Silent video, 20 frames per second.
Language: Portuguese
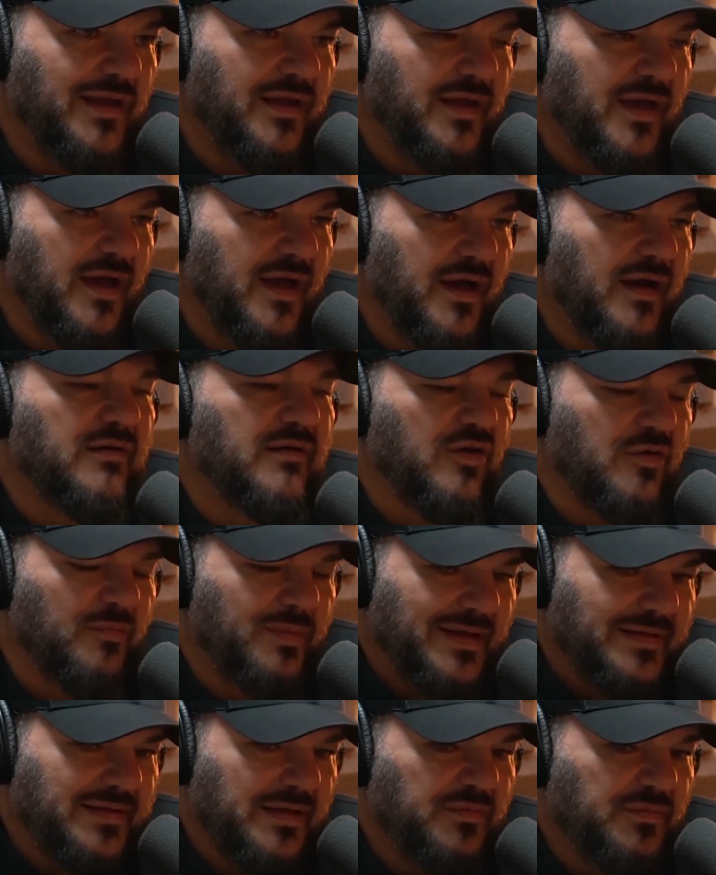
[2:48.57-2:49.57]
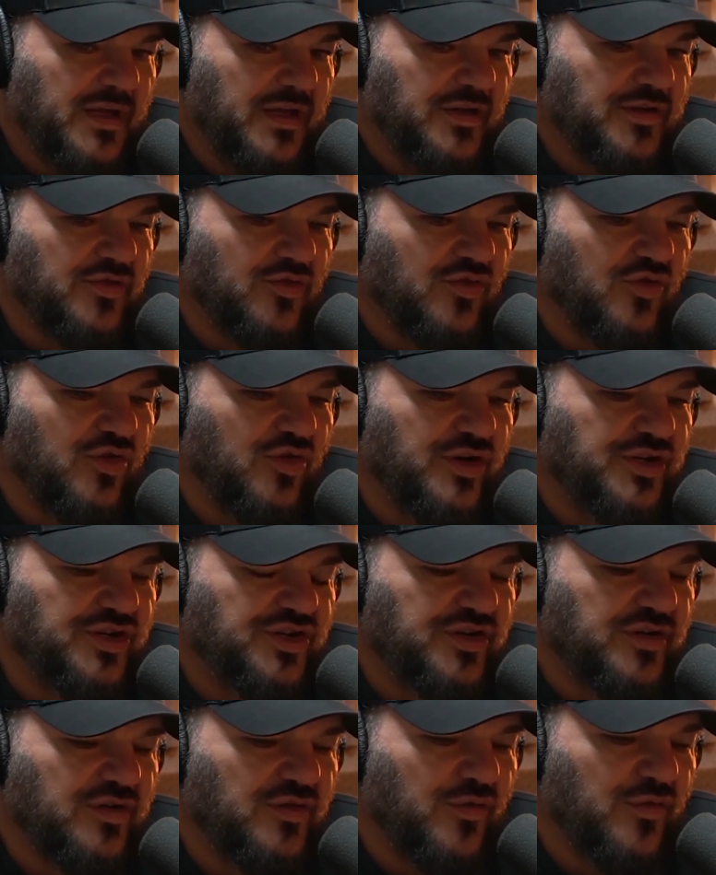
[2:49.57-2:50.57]
Ele é completamente.
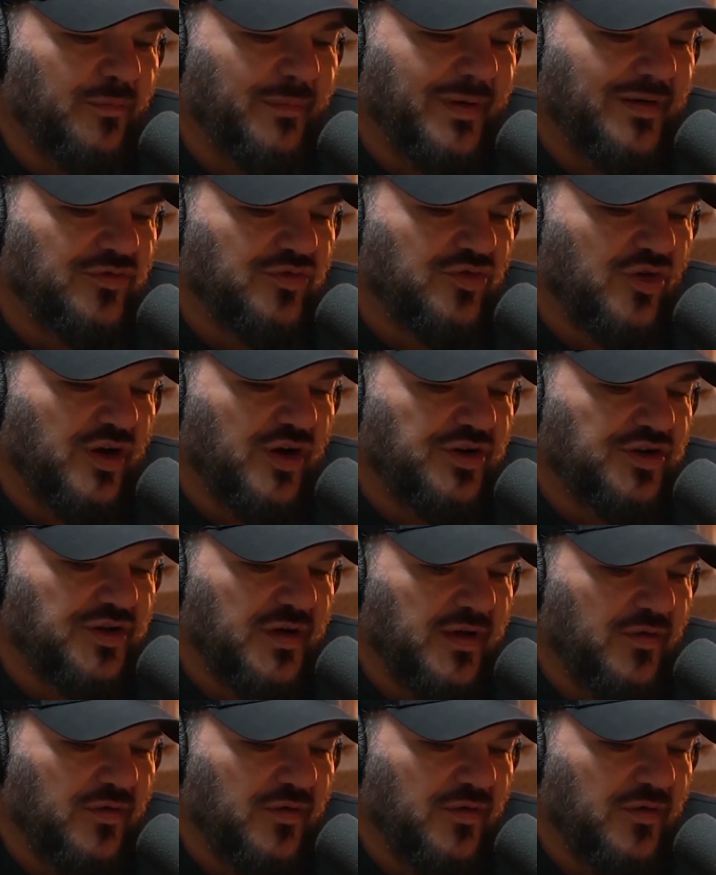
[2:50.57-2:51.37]
Hoje o Pantoja